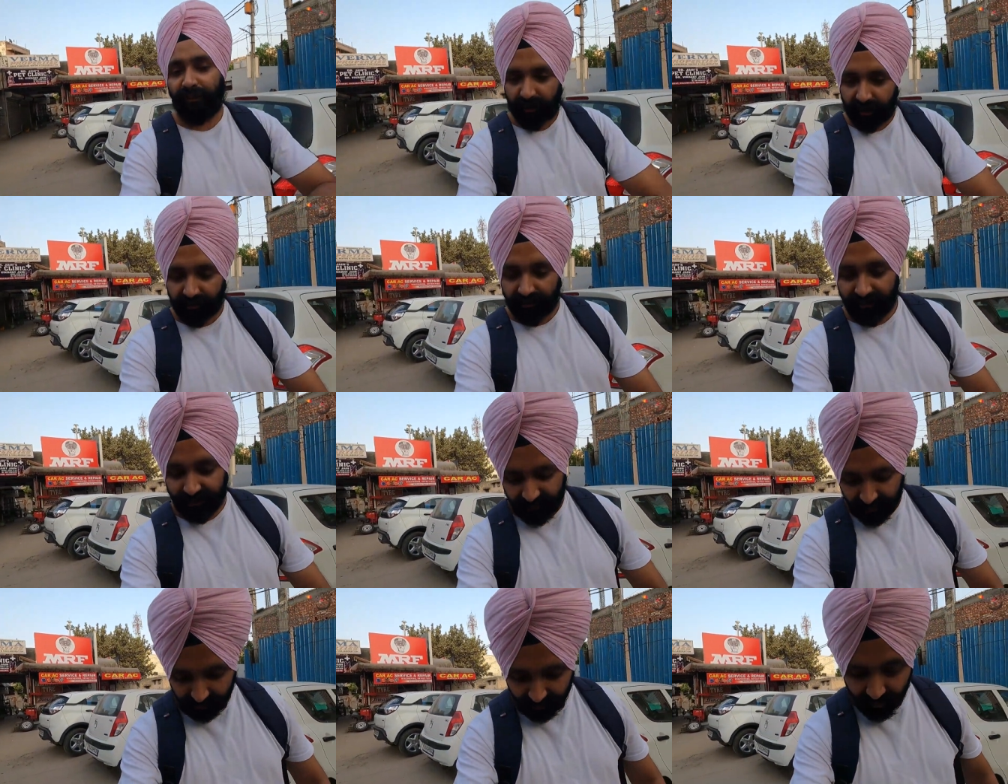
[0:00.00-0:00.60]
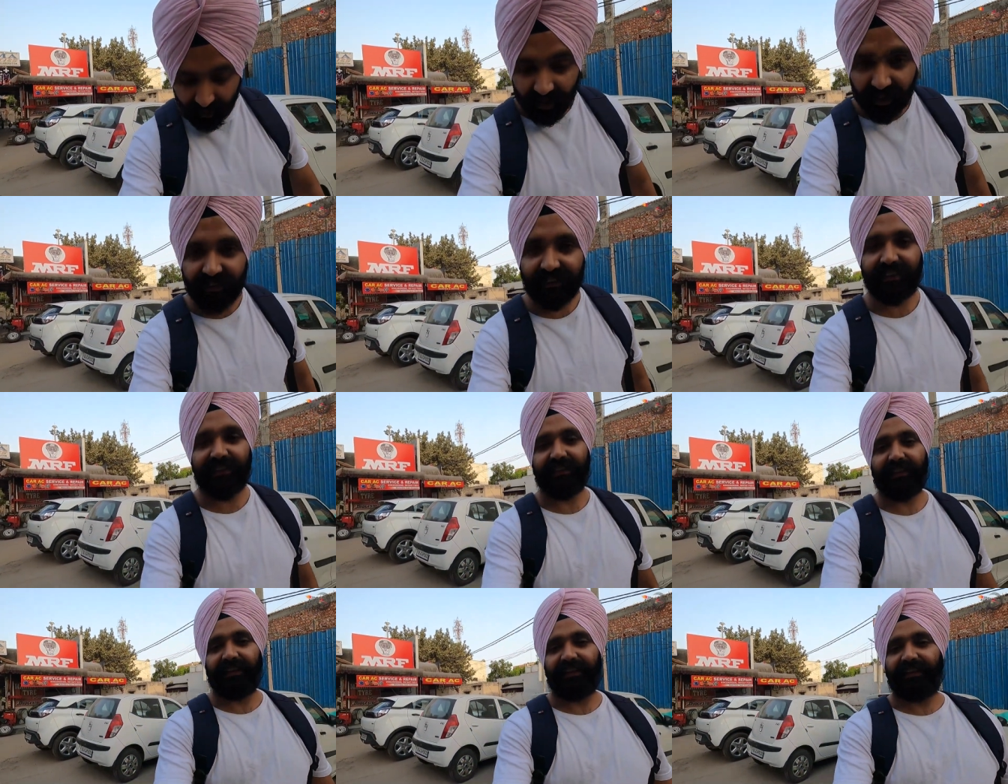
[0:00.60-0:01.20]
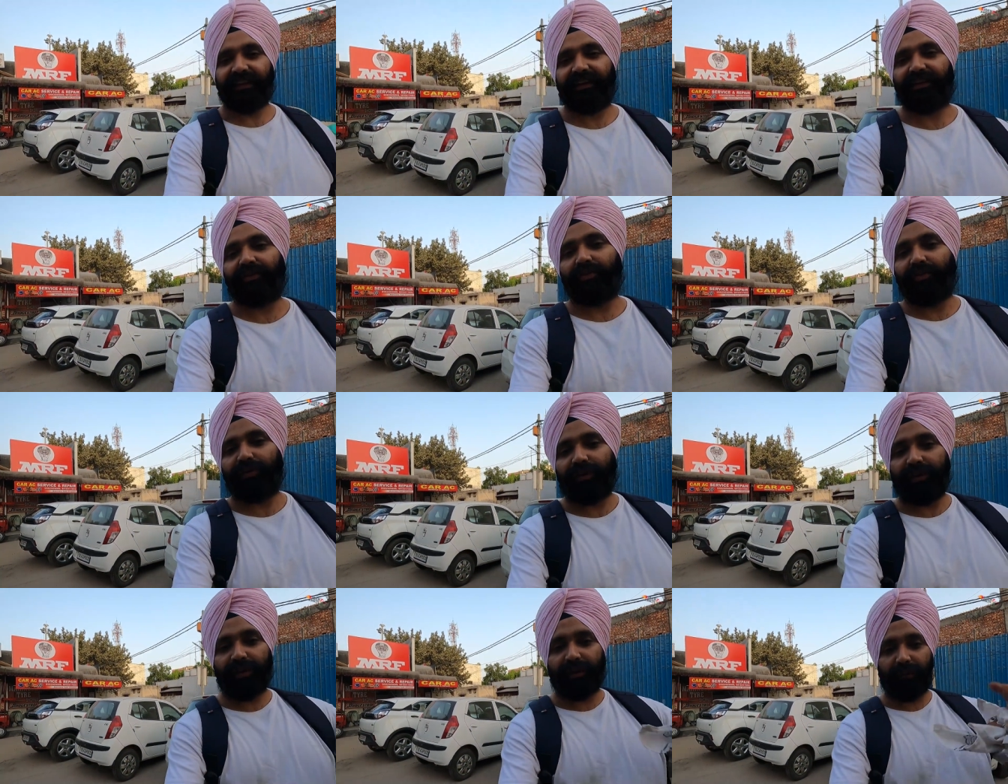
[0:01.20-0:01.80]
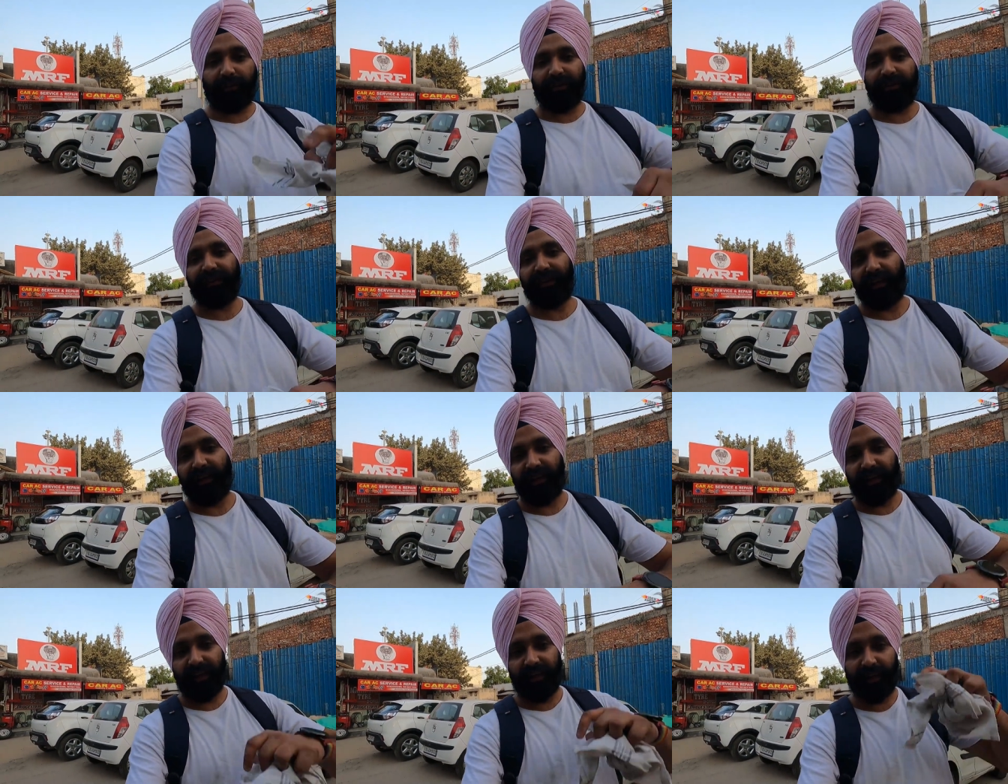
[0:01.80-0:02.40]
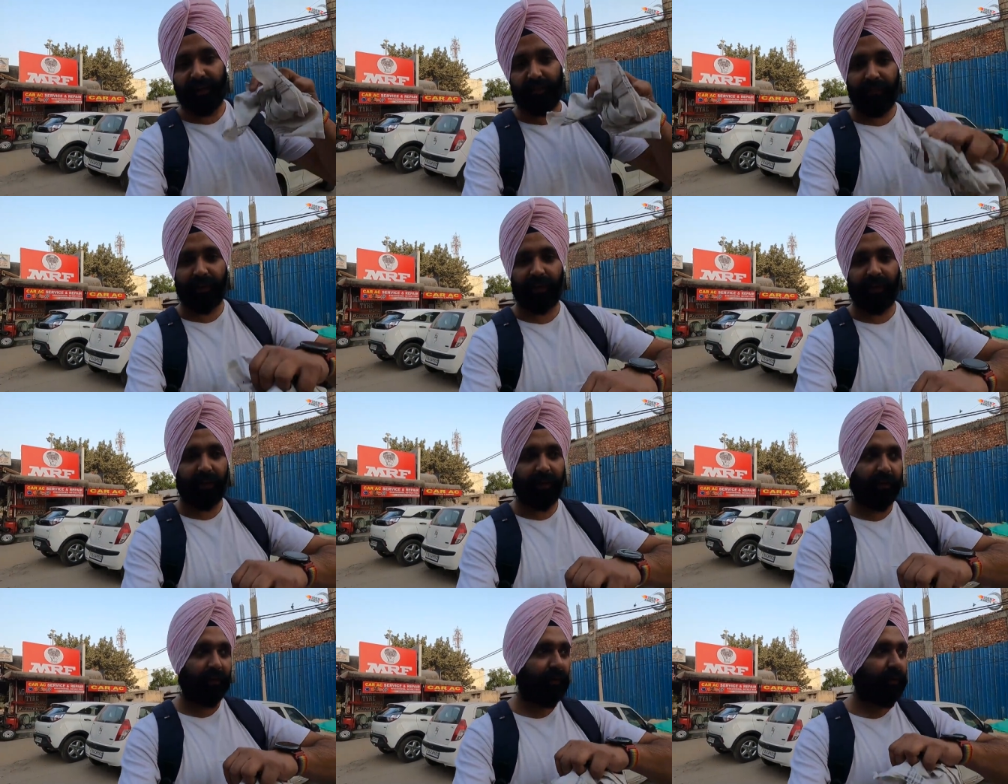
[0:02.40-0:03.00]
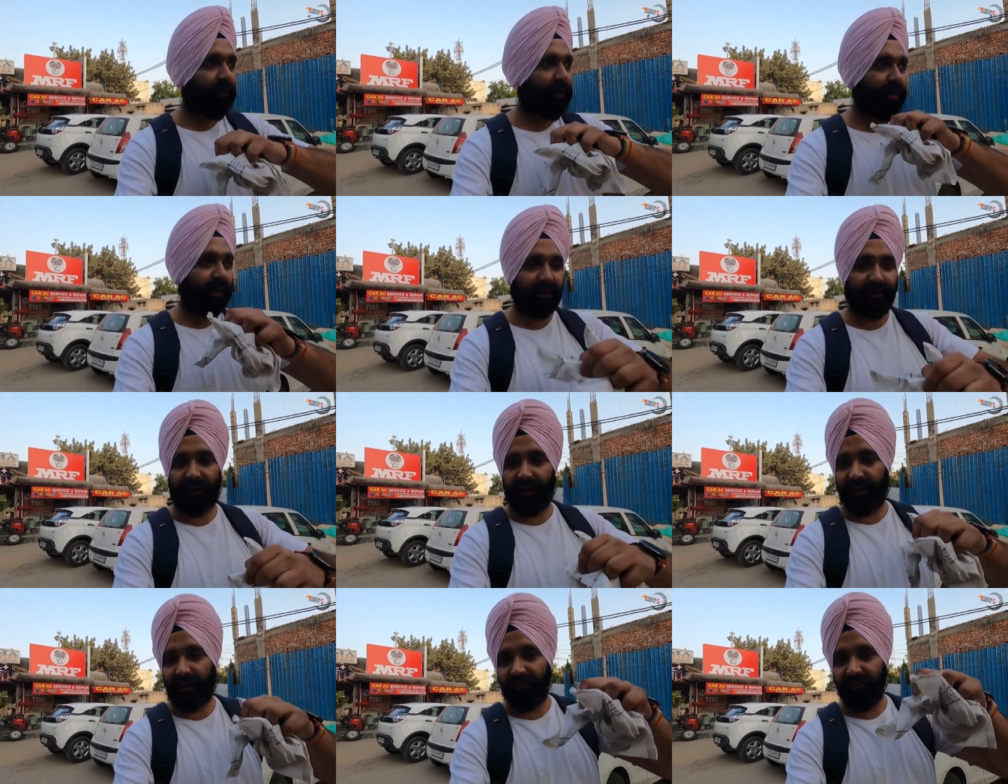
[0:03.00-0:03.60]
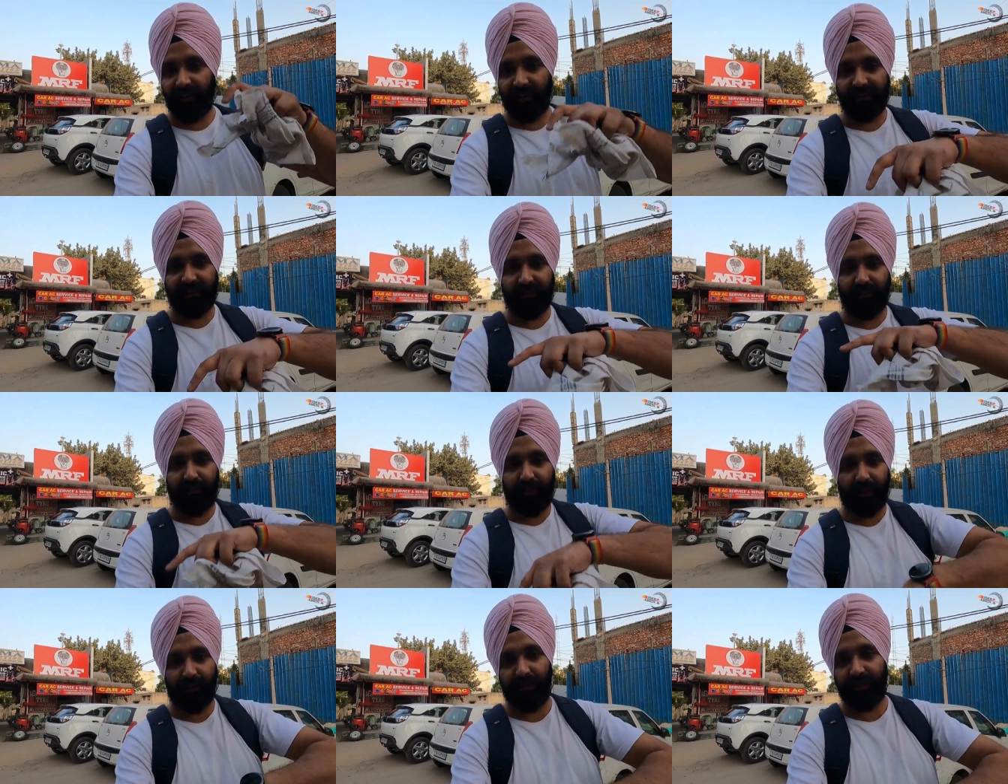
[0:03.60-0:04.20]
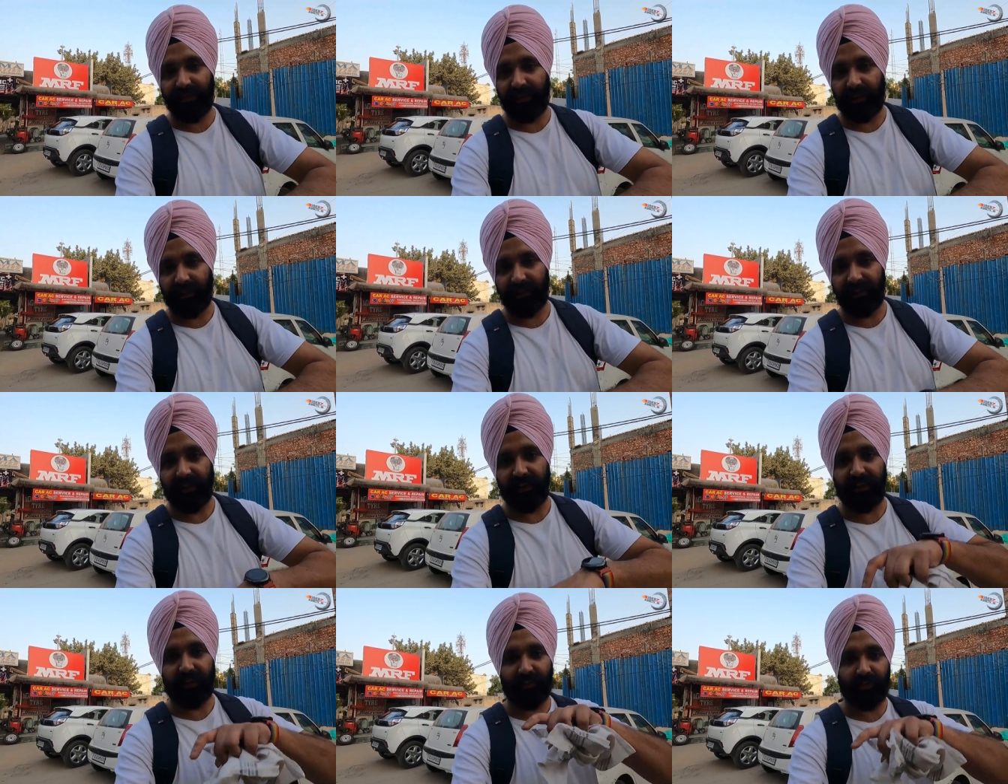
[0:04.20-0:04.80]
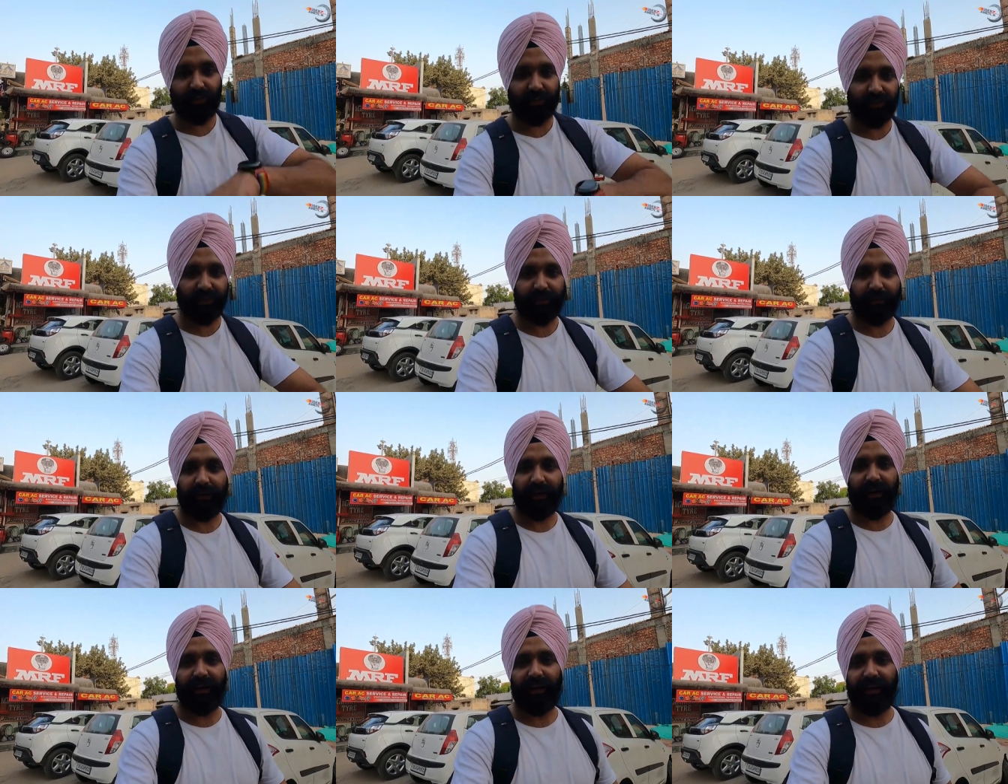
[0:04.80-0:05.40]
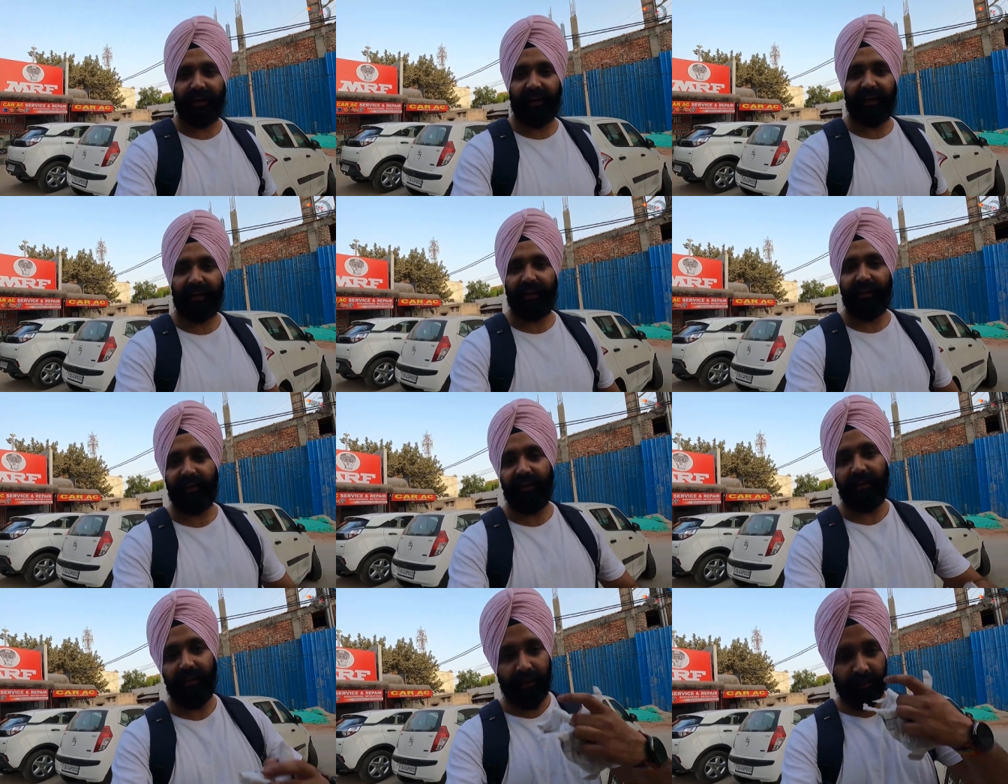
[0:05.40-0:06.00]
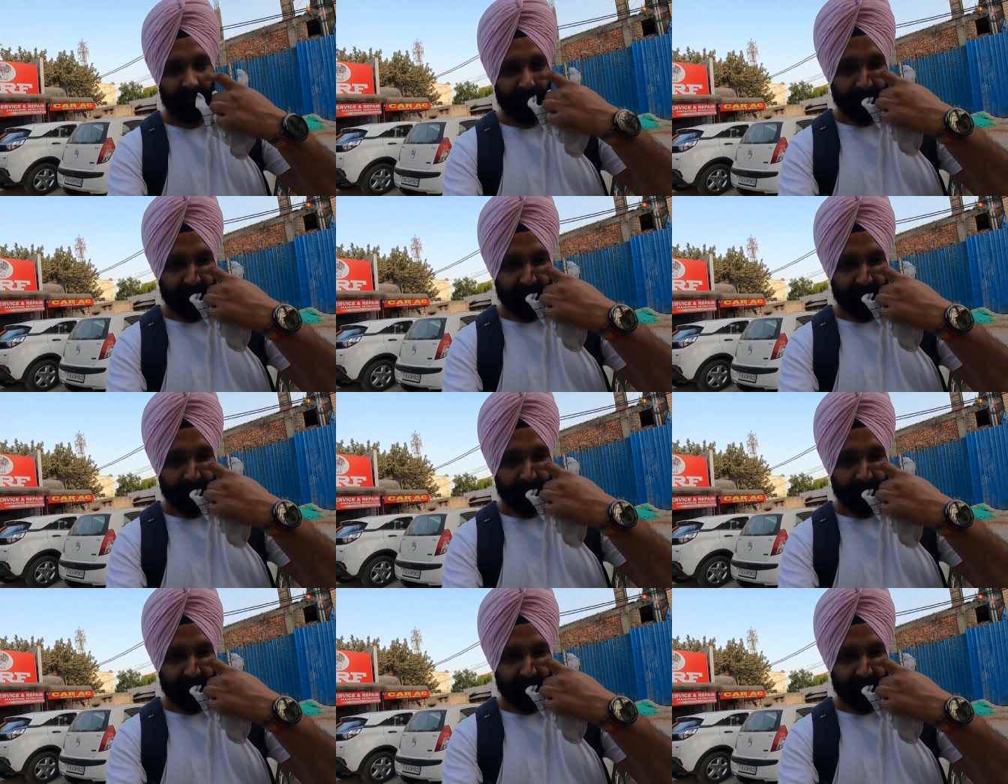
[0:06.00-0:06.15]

फटाफट से अब यहाँ से चलते हैं क्योंकि अभी जाना है हमने घर जाना है वहाँ से बिग बाज़ार जाना है कुछ सामान लेने के लिए